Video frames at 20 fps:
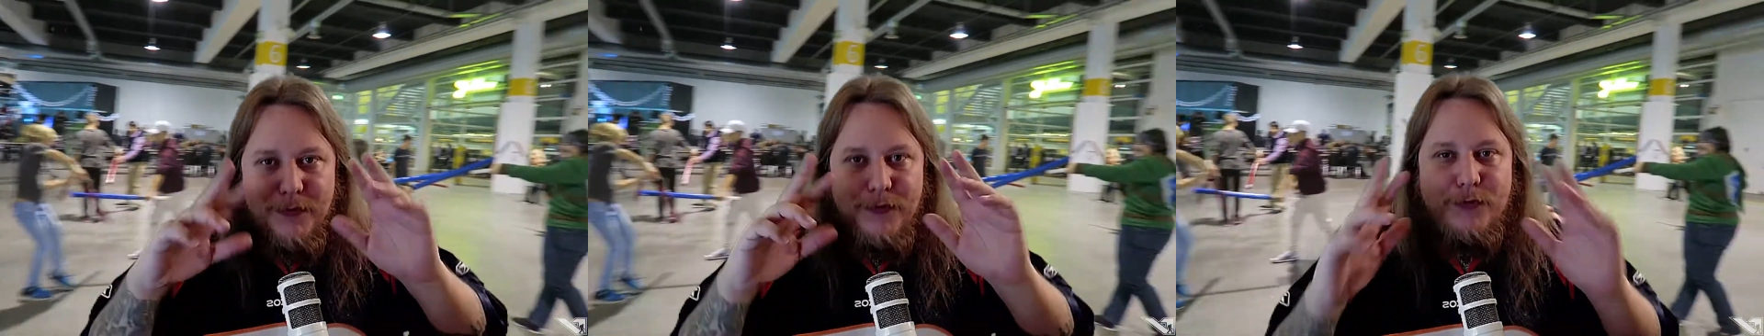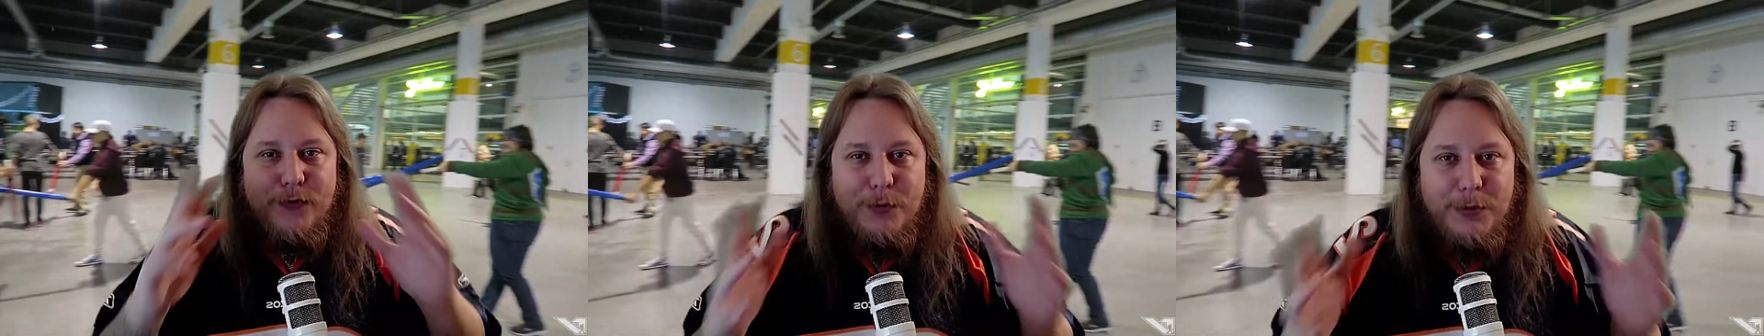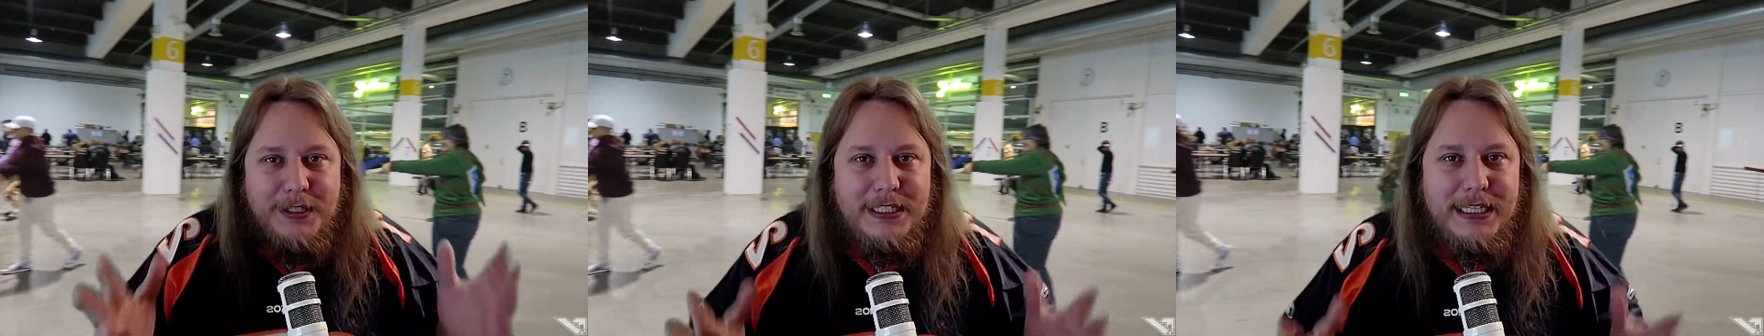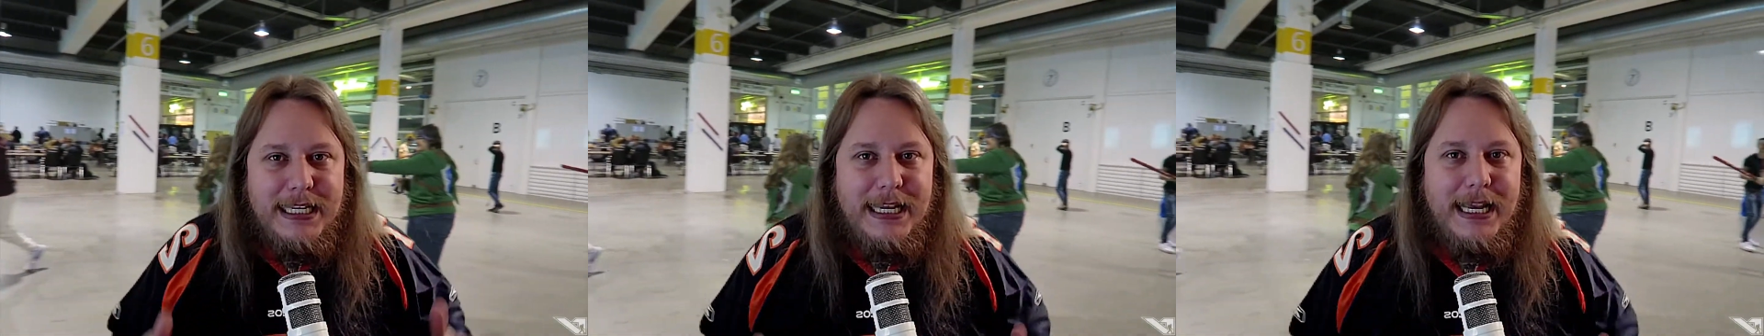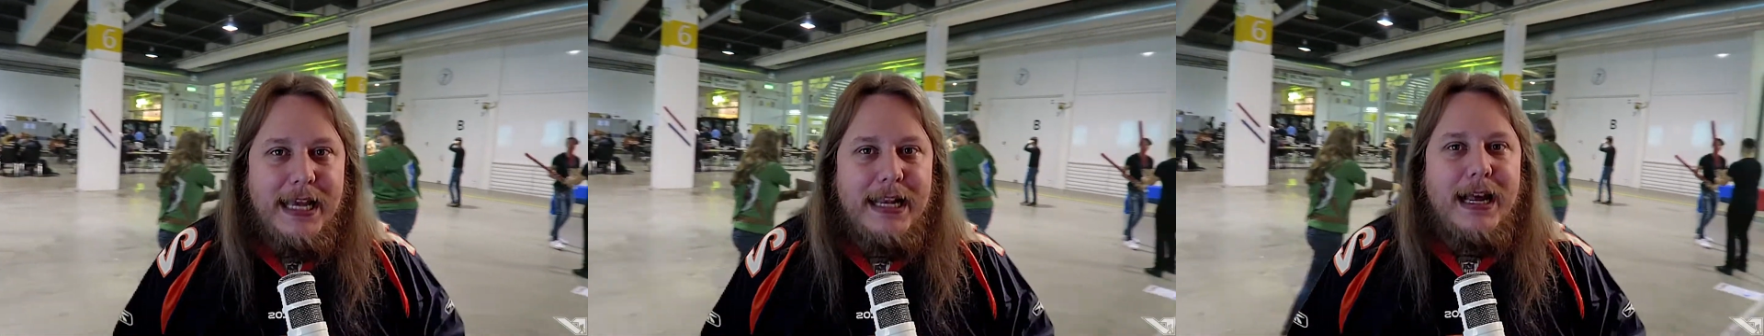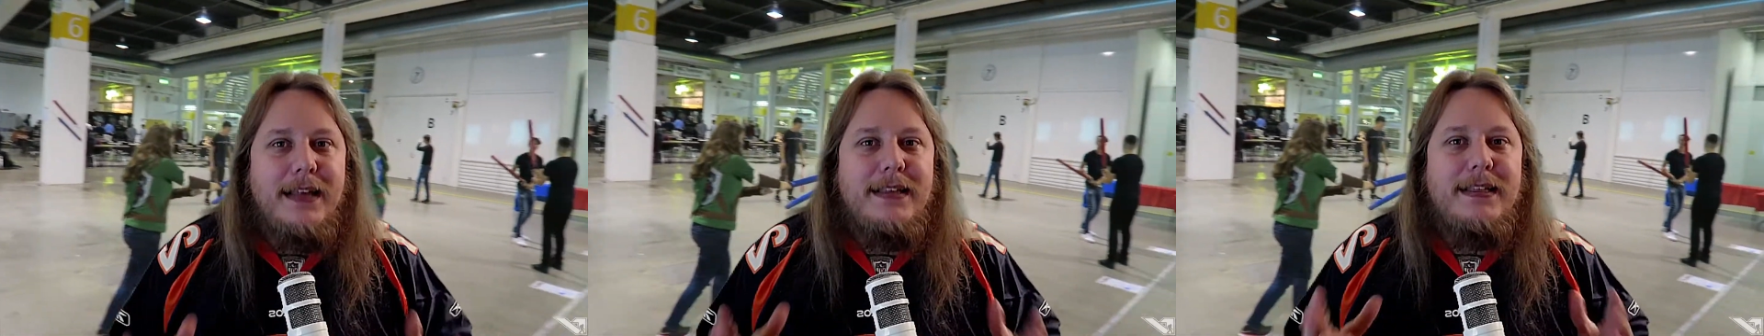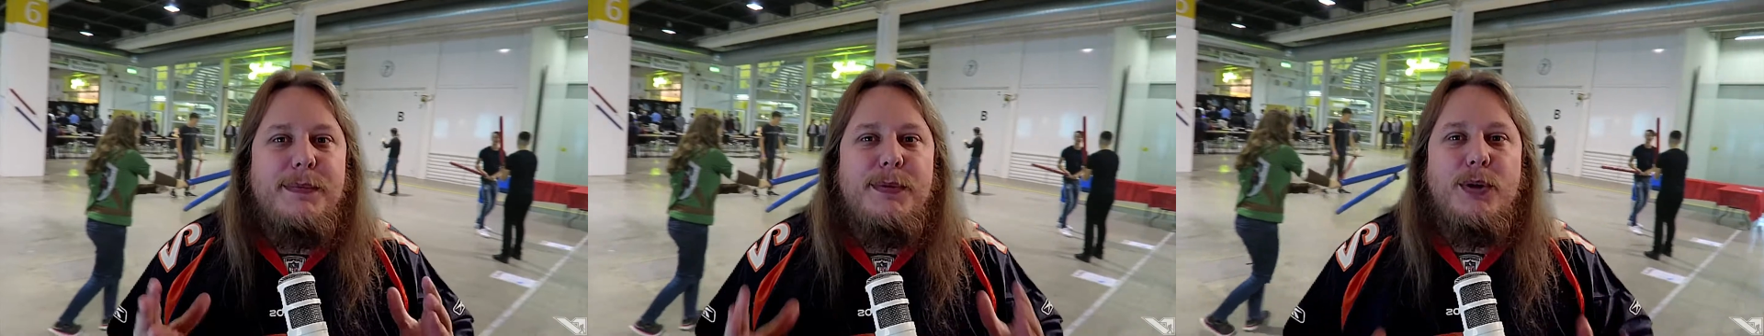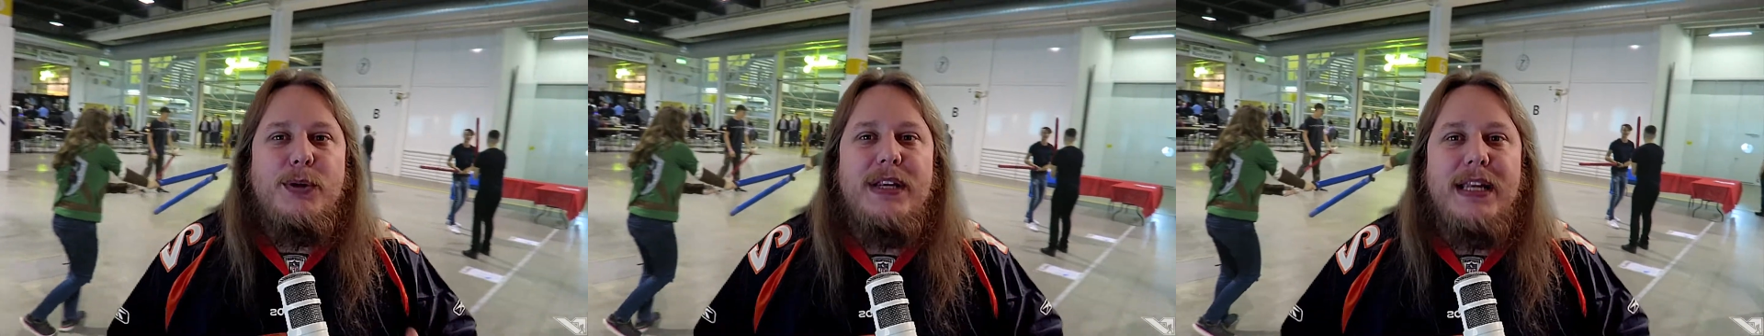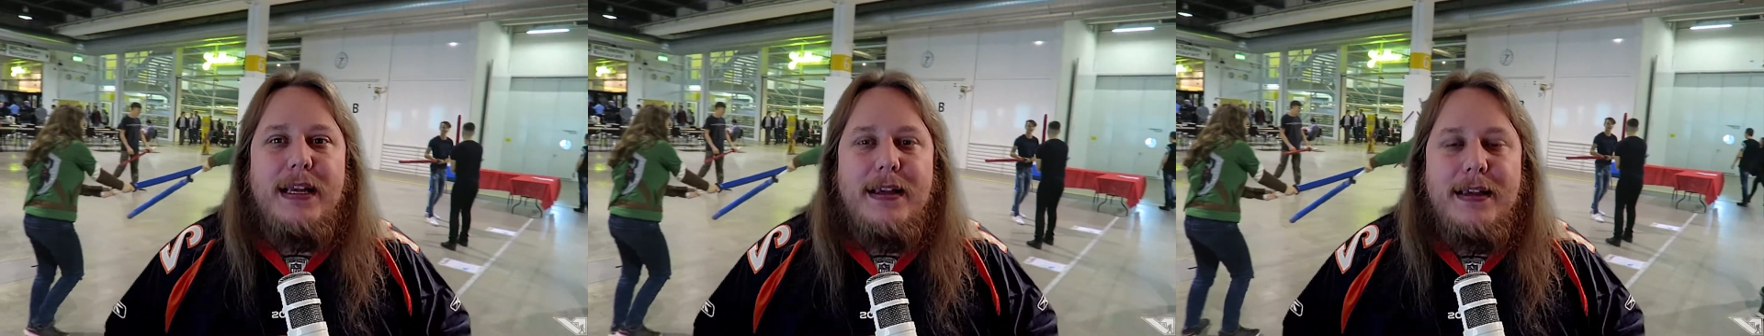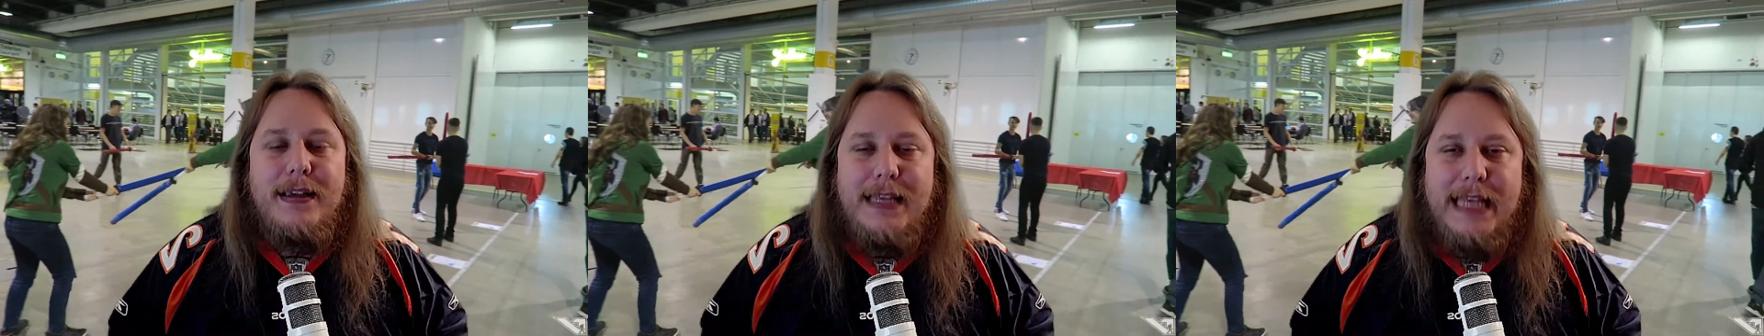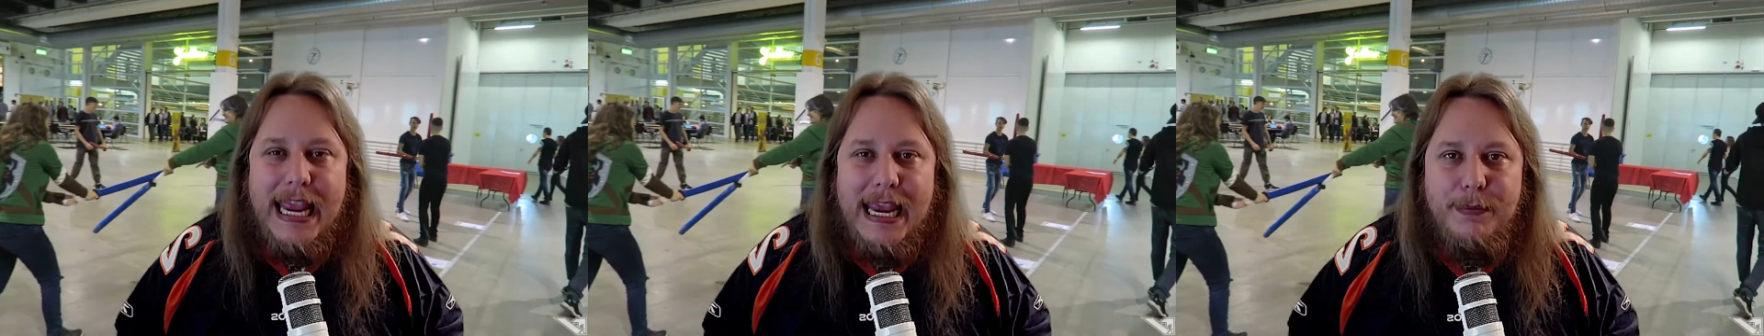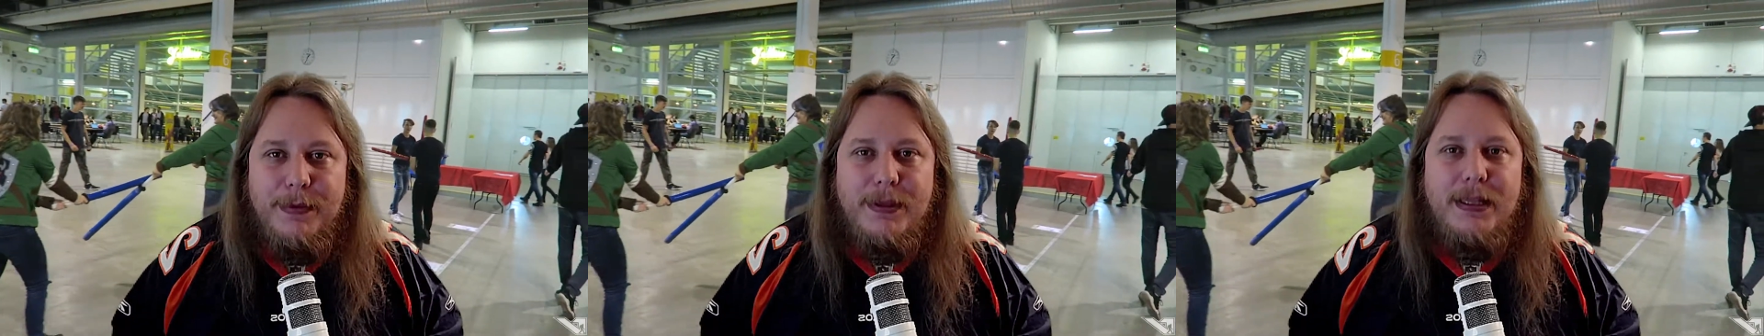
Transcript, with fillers: vom Gesehen her, habe aber noch nie Game.